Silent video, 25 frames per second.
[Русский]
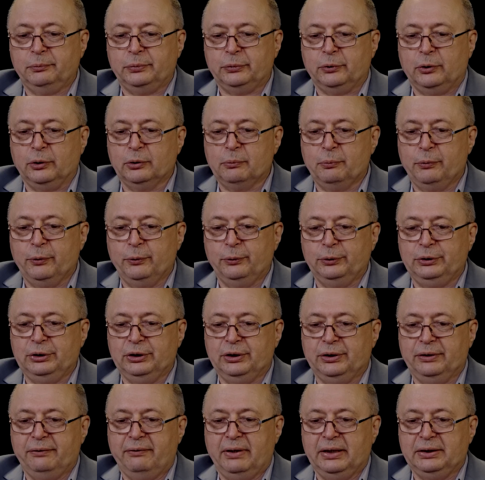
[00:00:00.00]
Полк
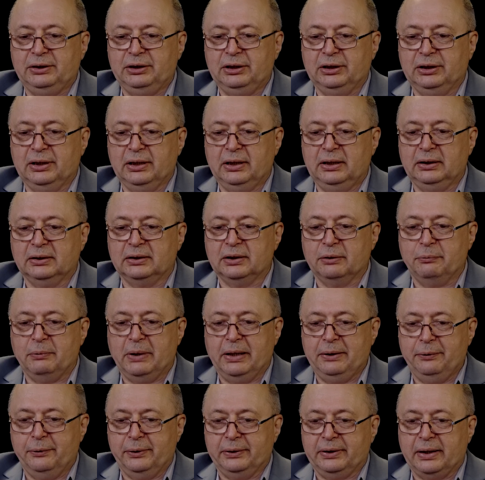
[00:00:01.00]
получил 24
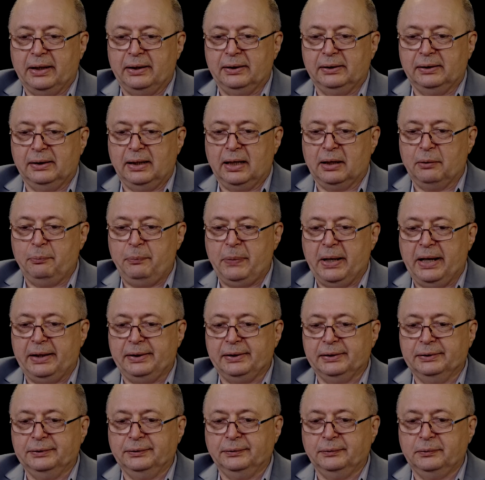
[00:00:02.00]
самолета Лак
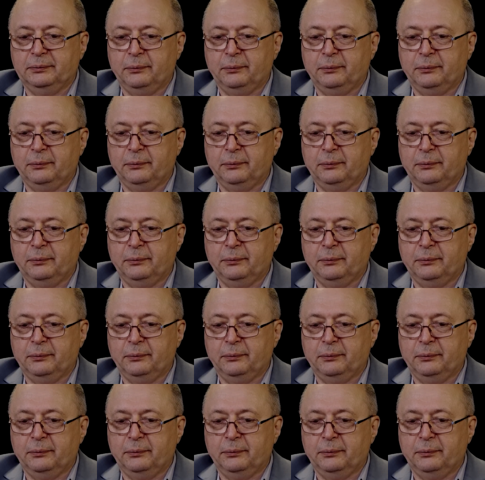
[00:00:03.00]
5